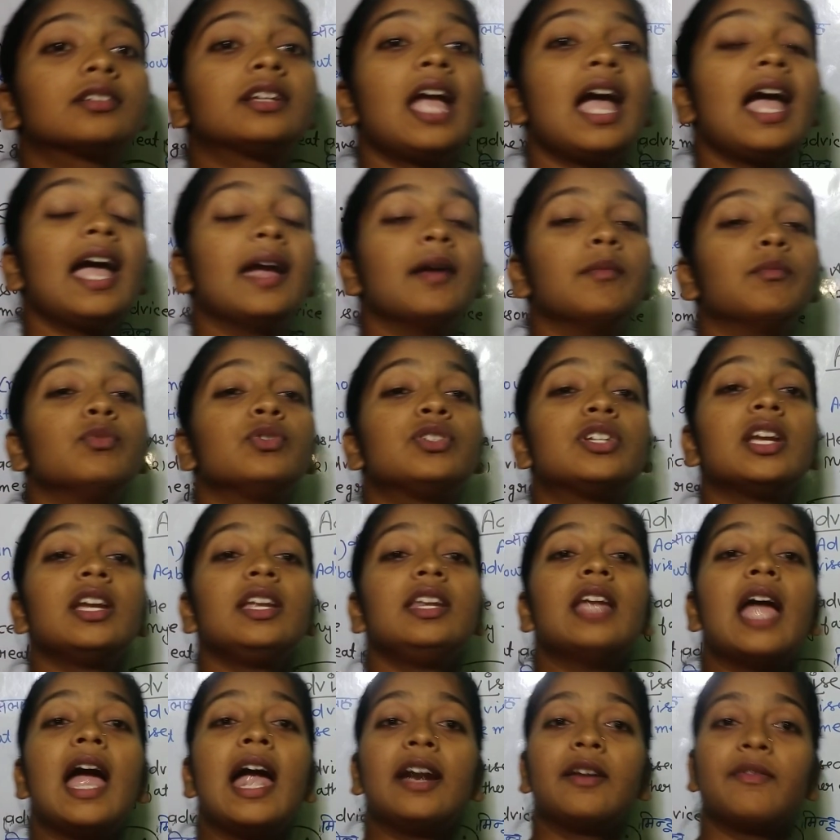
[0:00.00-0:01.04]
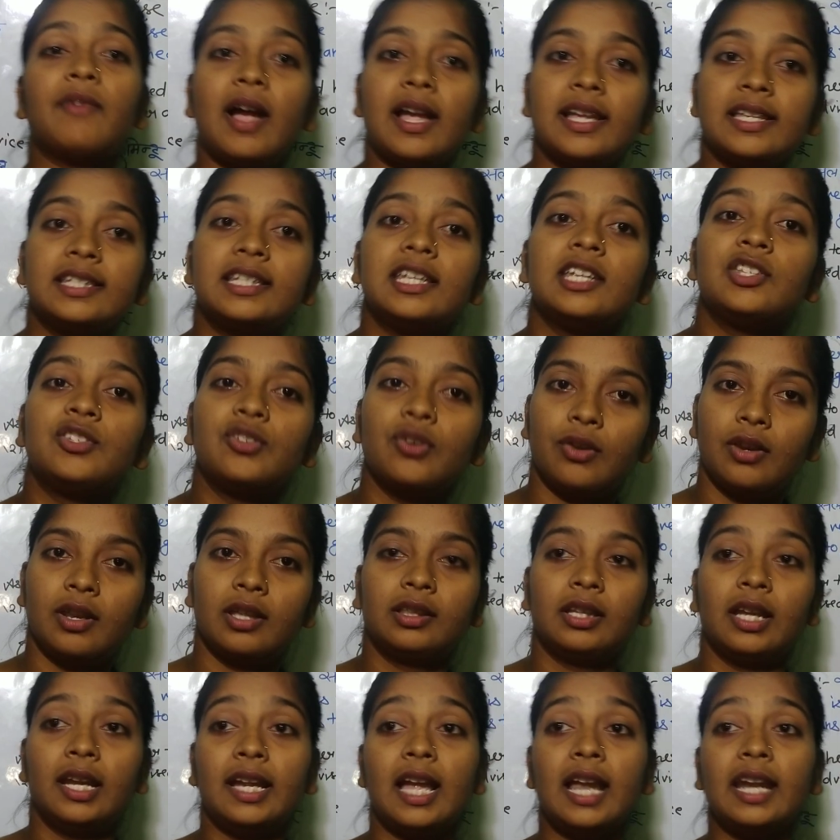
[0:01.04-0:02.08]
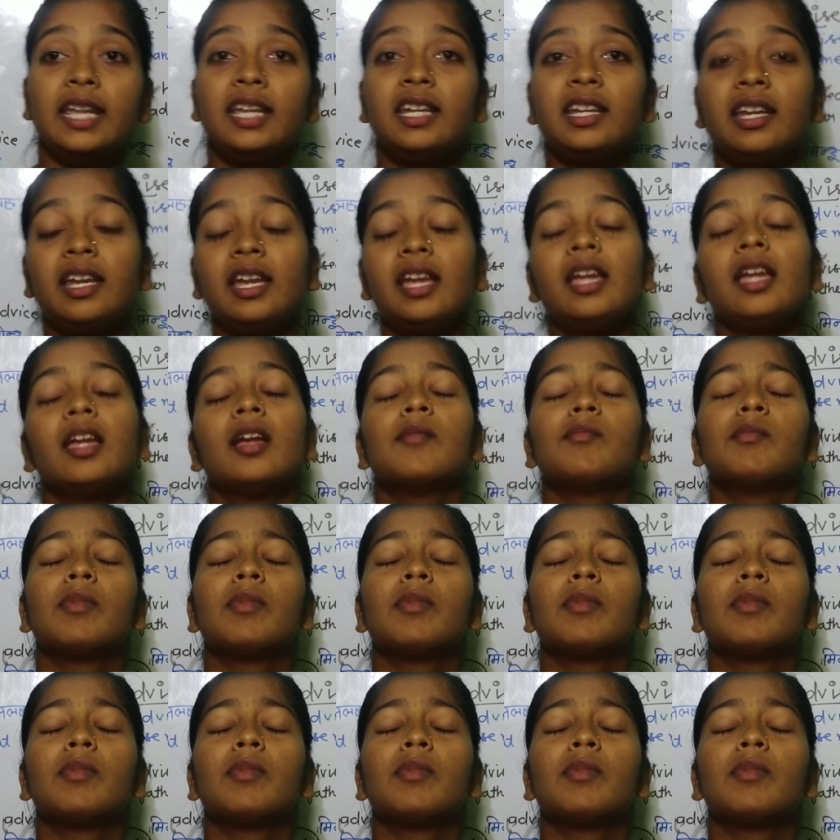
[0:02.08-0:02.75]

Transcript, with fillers: क्या है मुझे इन एडवाइस की ज़रूरत है यानी कि